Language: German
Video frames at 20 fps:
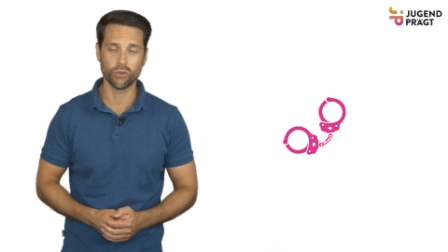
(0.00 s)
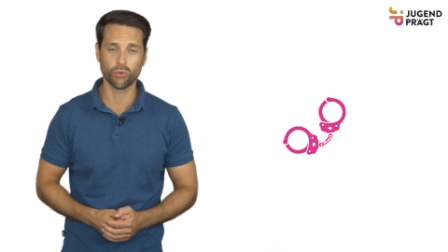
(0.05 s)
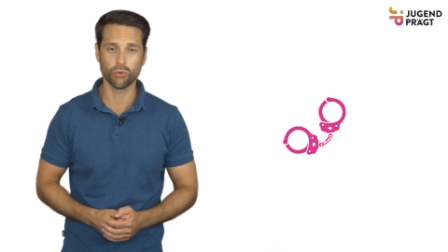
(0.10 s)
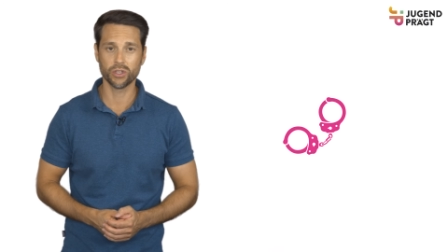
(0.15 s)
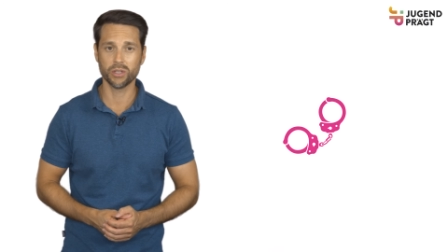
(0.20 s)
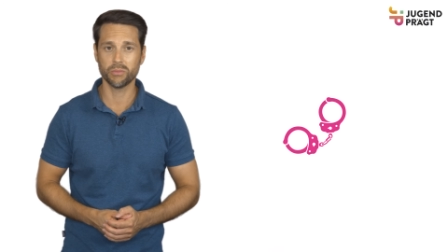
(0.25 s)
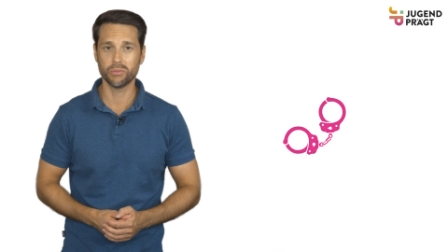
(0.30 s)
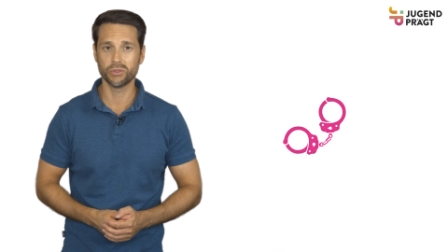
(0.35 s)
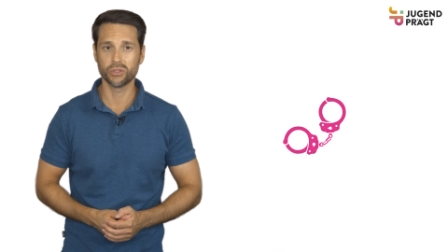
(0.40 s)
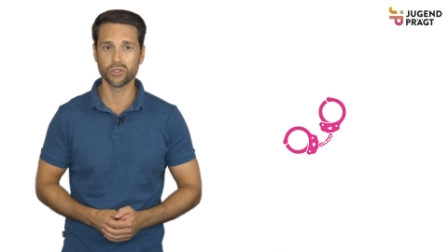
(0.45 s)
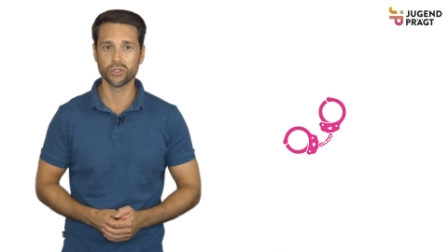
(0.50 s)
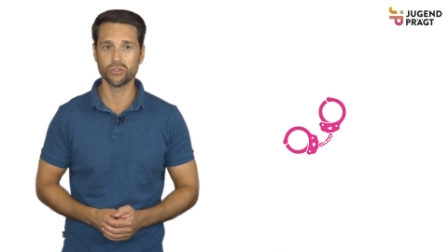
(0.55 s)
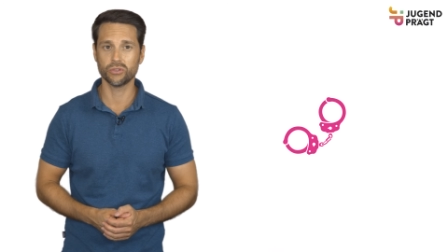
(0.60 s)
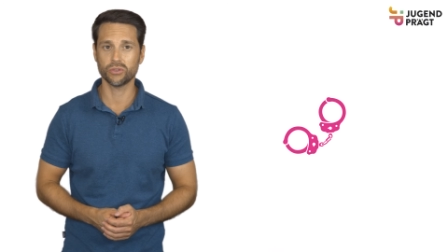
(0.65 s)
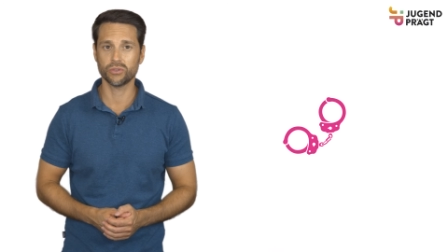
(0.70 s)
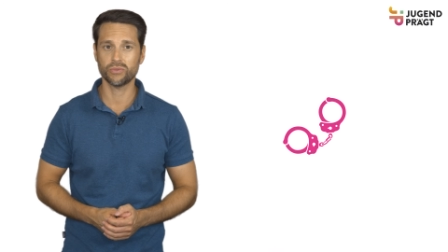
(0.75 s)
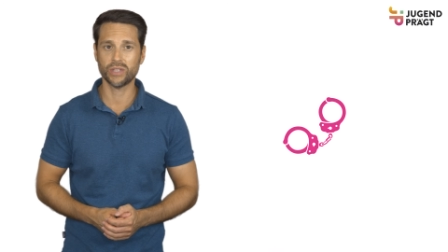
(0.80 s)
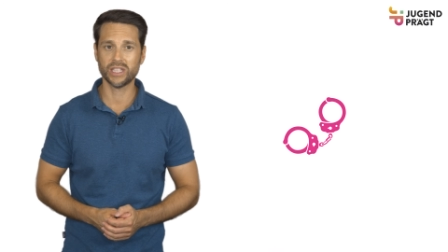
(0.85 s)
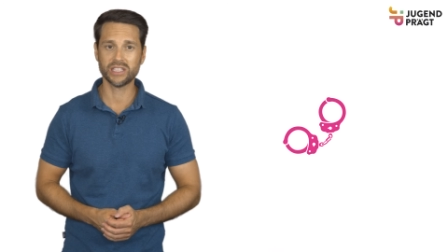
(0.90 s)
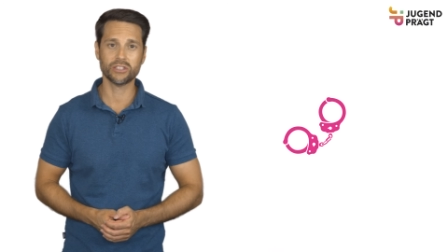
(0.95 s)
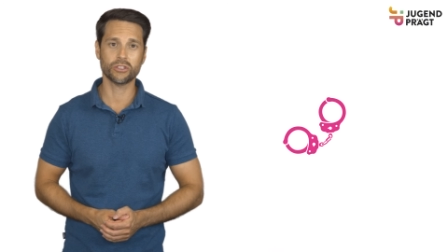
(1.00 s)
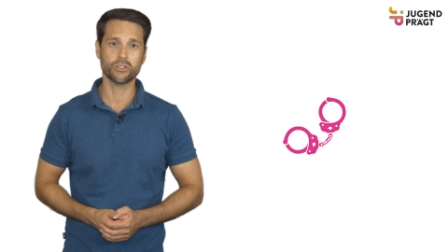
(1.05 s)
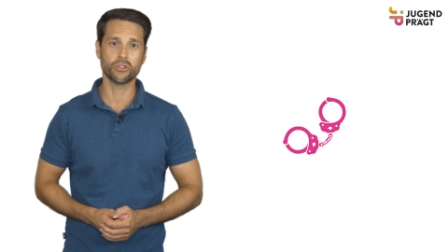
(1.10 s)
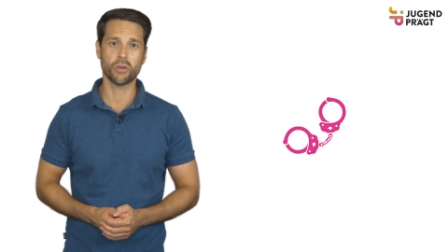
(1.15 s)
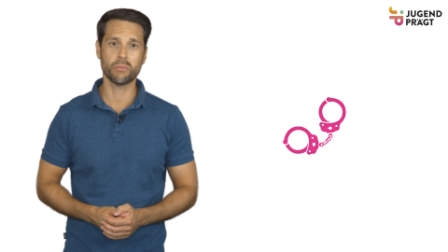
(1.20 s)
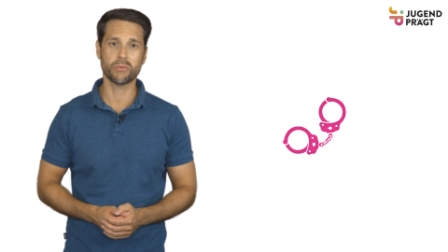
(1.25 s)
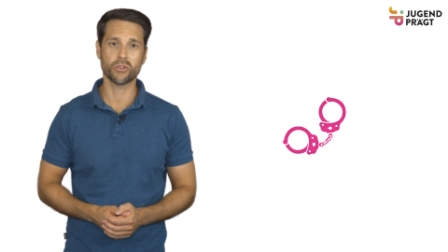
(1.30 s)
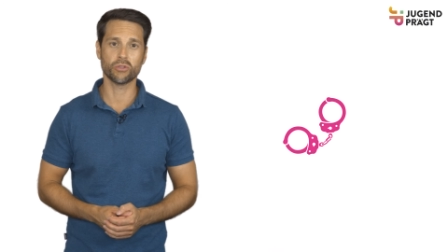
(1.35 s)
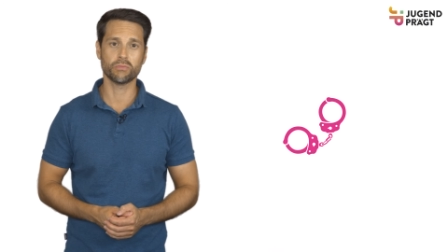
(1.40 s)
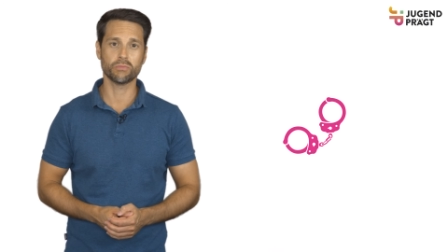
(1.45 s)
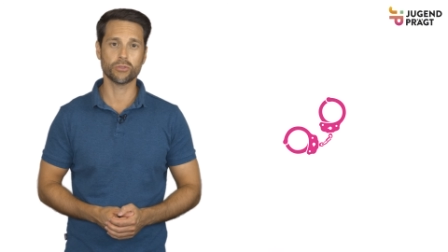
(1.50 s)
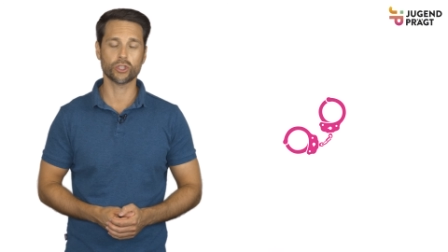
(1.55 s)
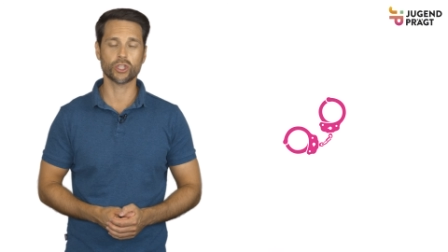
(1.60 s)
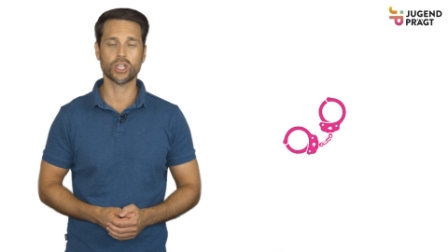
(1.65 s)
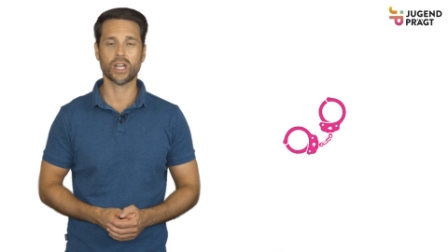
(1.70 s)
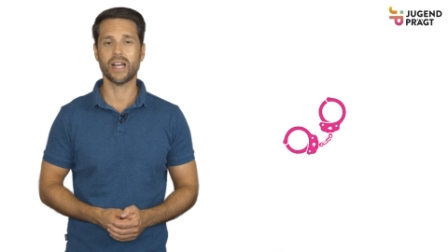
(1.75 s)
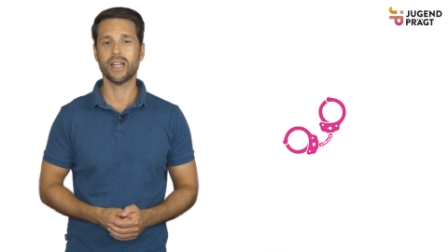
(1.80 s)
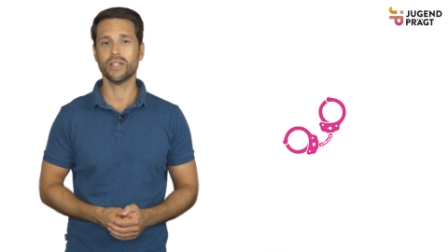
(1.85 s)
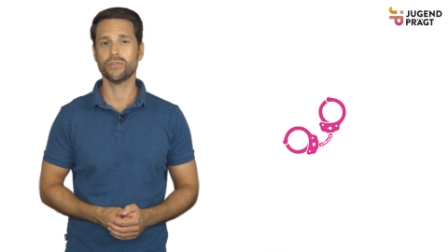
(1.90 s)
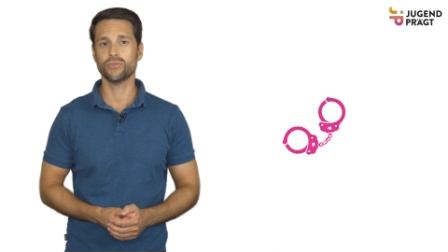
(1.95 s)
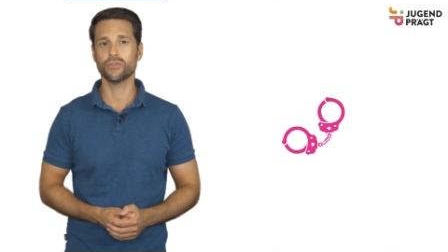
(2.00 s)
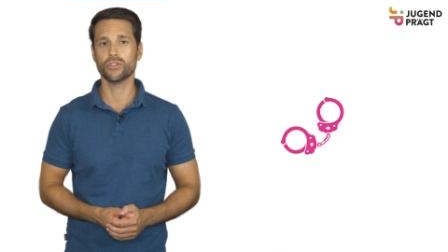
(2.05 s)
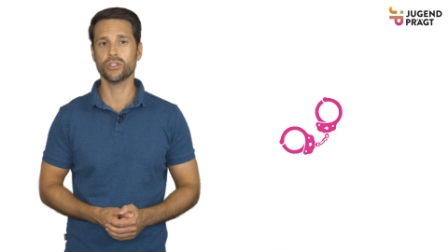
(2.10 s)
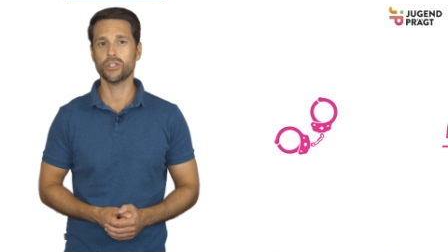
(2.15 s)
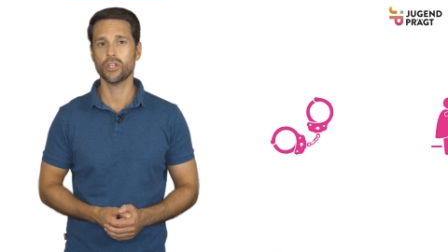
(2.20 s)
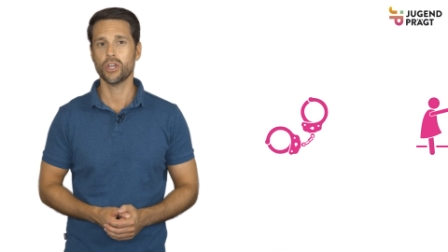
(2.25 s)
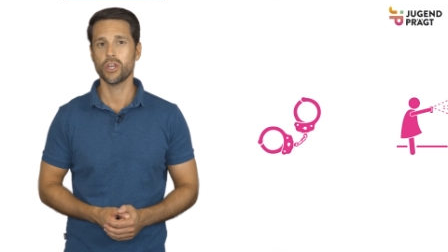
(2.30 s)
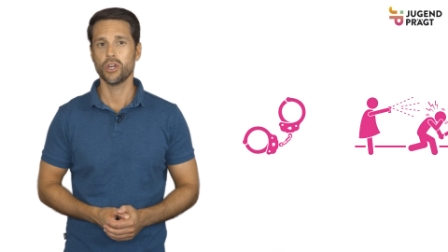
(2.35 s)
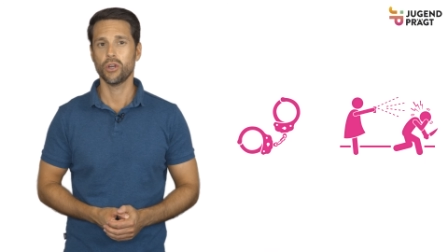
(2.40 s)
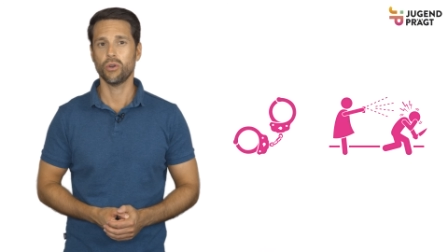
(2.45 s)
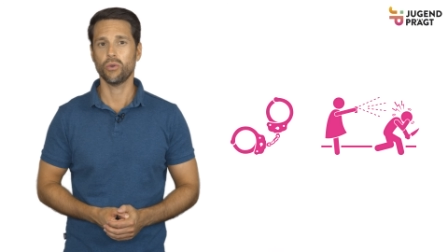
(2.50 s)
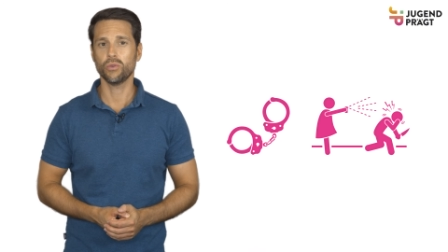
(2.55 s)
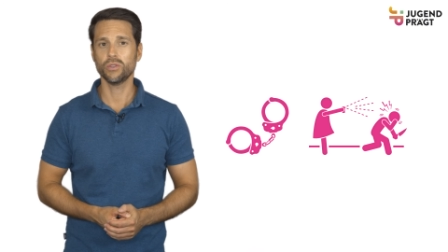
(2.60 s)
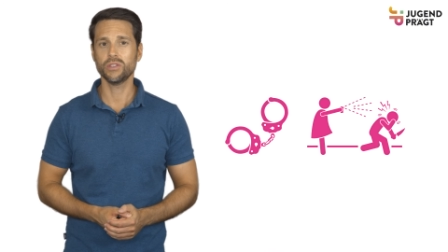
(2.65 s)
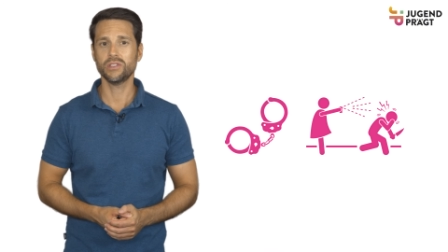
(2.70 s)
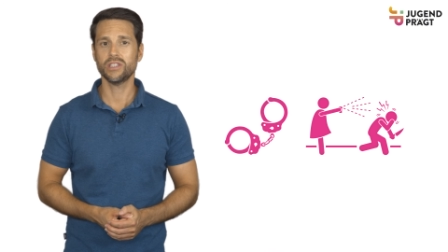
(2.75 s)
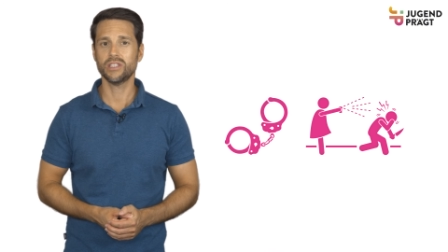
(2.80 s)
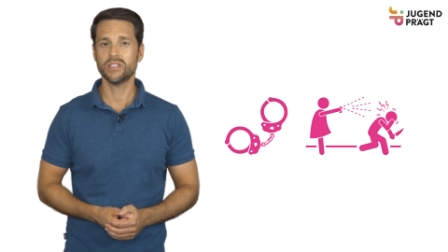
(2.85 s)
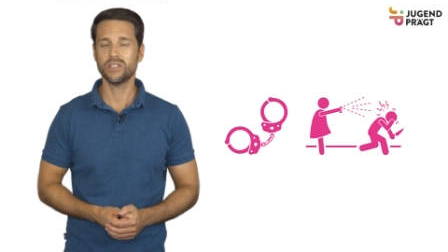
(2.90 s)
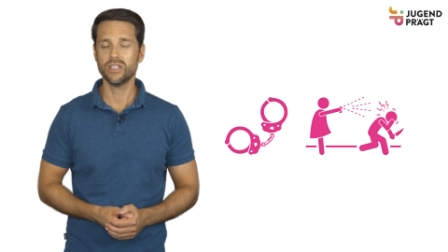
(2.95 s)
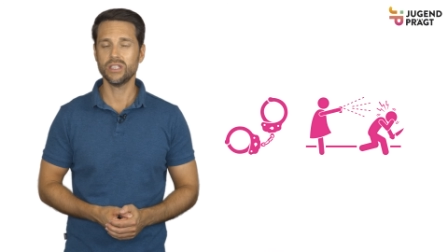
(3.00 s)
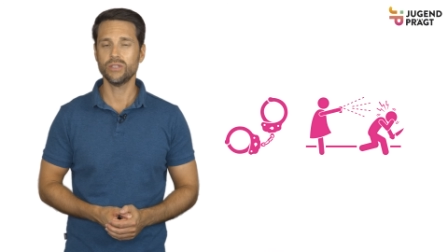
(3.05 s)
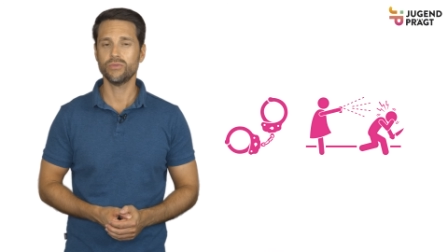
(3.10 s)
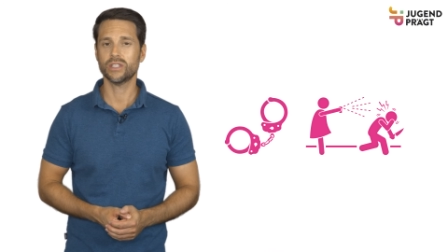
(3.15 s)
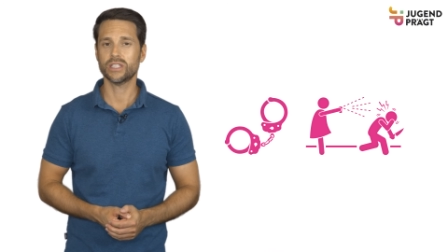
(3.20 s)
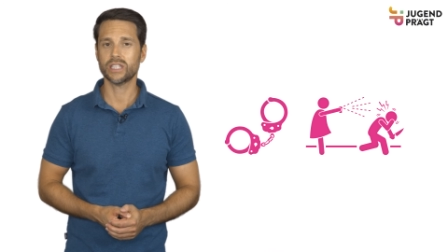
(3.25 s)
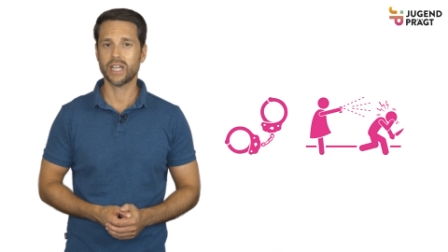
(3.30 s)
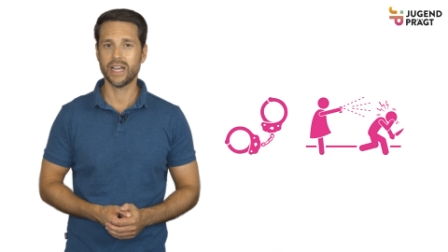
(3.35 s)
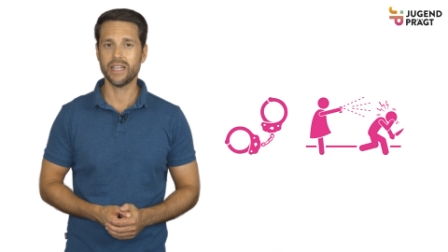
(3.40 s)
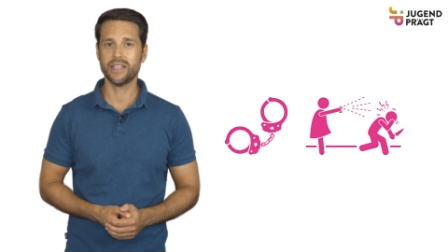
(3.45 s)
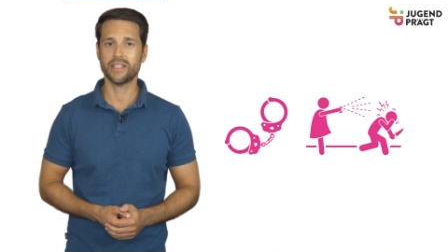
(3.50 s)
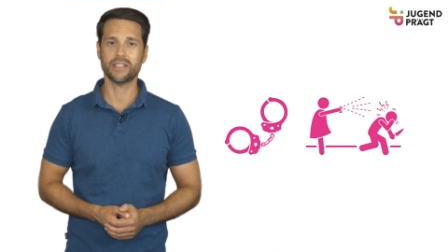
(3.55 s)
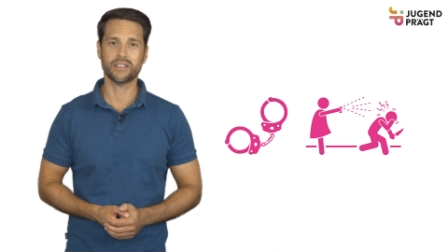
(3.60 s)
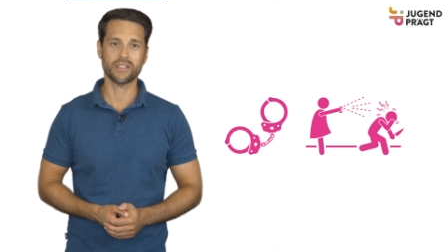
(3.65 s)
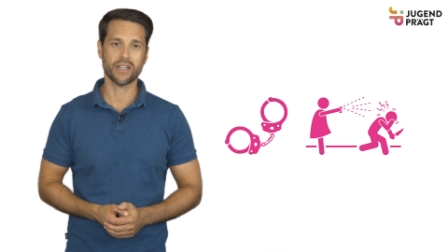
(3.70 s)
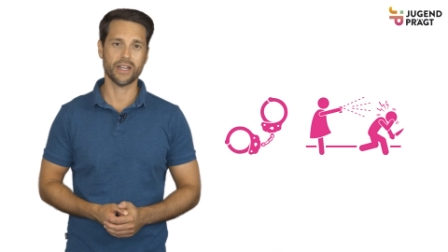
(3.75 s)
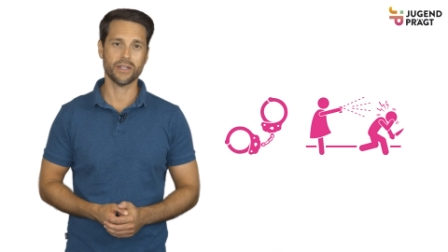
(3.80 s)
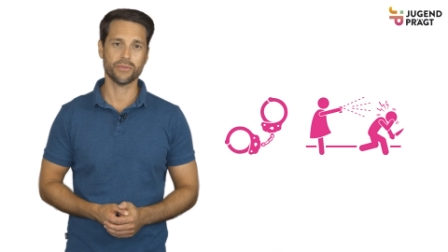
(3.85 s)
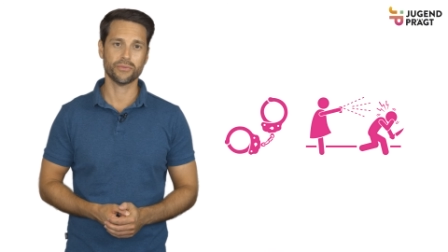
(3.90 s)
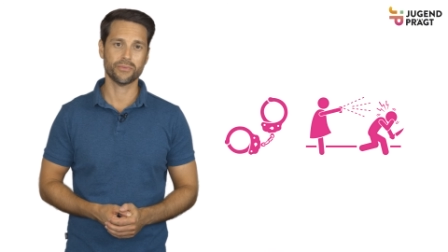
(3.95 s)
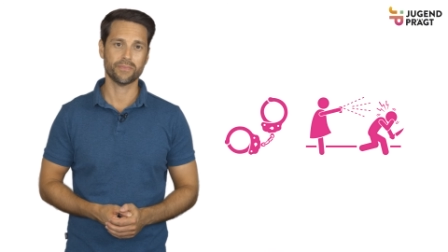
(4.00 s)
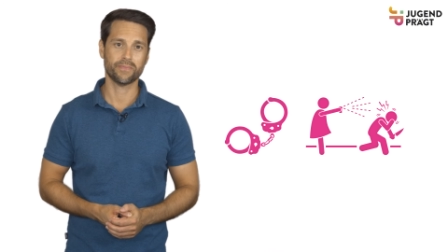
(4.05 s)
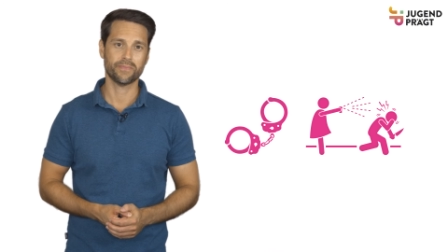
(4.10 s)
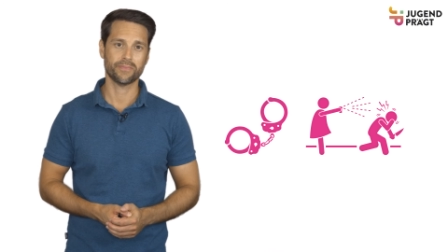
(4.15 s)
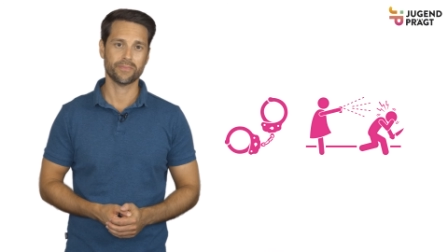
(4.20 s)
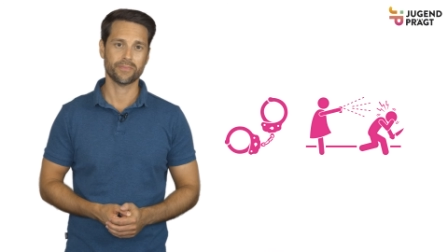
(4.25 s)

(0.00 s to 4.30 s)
ohne Begründung festgenommen und bestraft wird und sich nicht verteidigen darf.